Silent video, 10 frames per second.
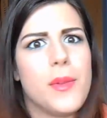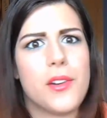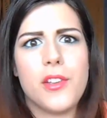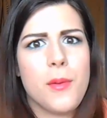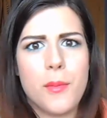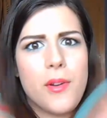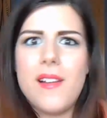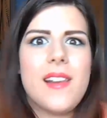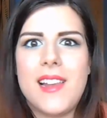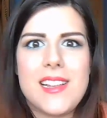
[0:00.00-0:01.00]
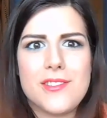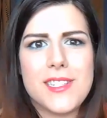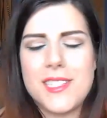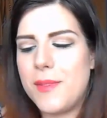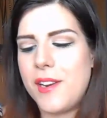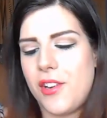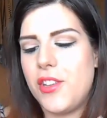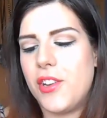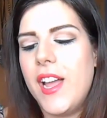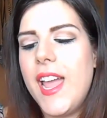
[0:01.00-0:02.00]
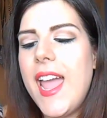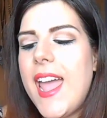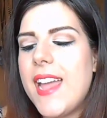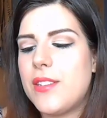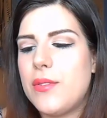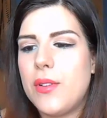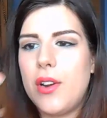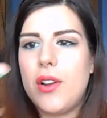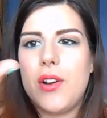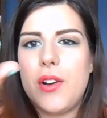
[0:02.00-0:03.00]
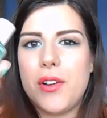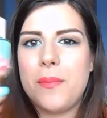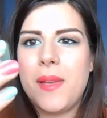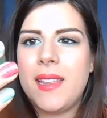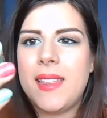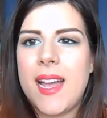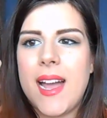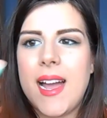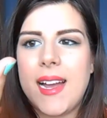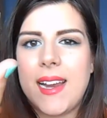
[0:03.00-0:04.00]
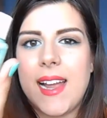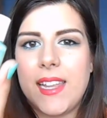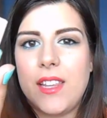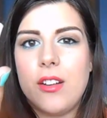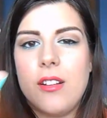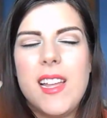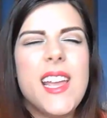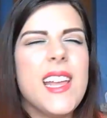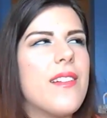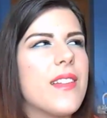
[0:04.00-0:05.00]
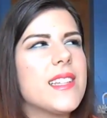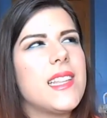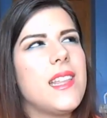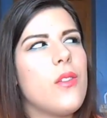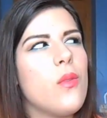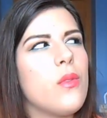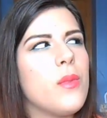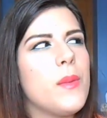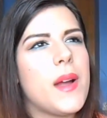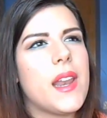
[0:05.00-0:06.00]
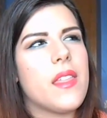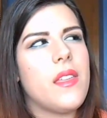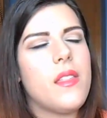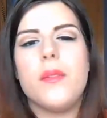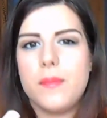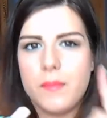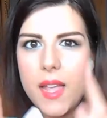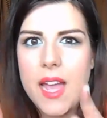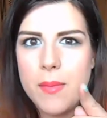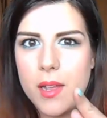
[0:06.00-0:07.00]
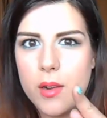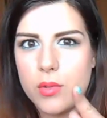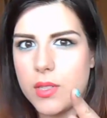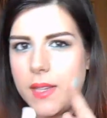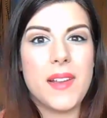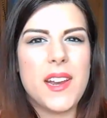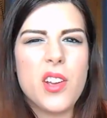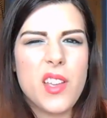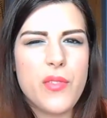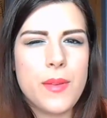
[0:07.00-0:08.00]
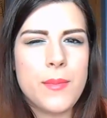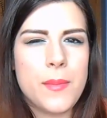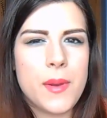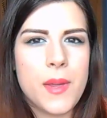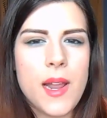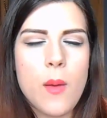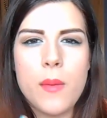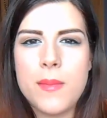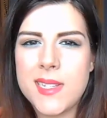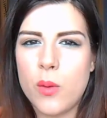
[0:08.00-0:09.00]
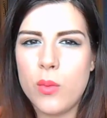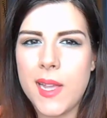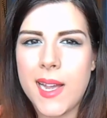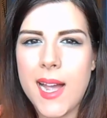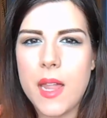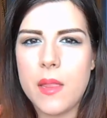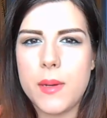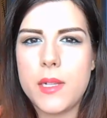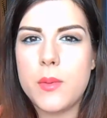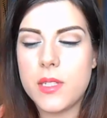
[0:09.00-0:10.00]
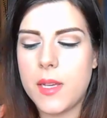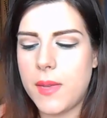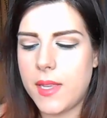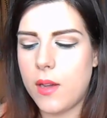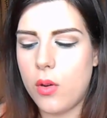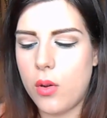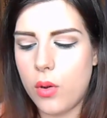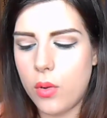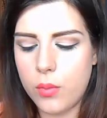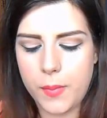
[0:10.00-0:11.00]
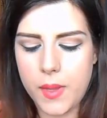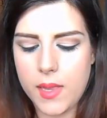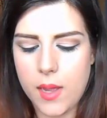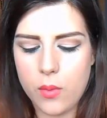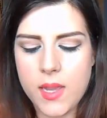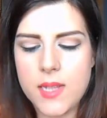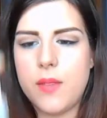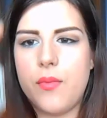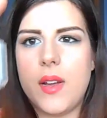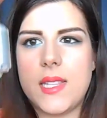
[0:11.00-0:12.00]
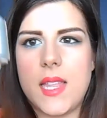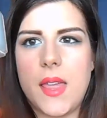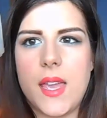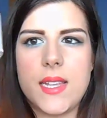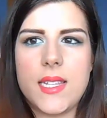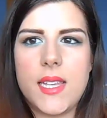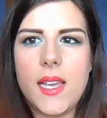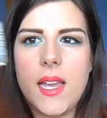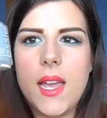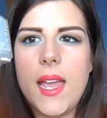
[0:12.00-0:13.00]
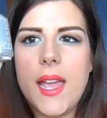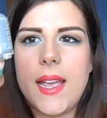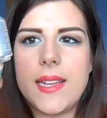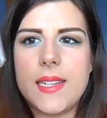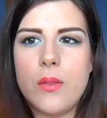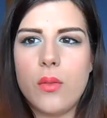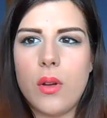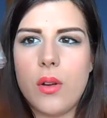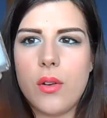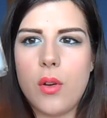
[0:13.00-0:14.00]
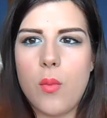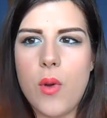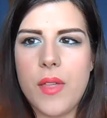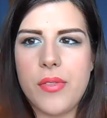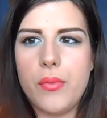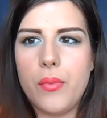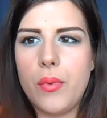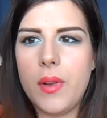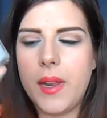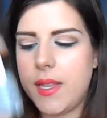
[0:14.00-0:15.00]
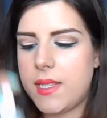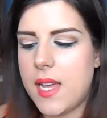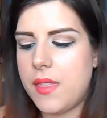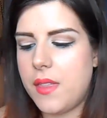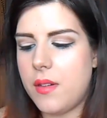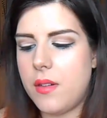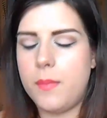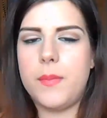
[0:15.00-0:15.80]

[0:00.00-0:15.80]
me enrollo, me pongo a hablar de las cosas y me enrollo. Es en un color menta clarito. La verdad es que tengo uno muy parecido. Dejadme que lo busque. Creo que fue en mi primera o en mi segunda caja de Birchbox que me llegó un pinta uñas y fue este de Essie, que es en un color como azul, grisáceo.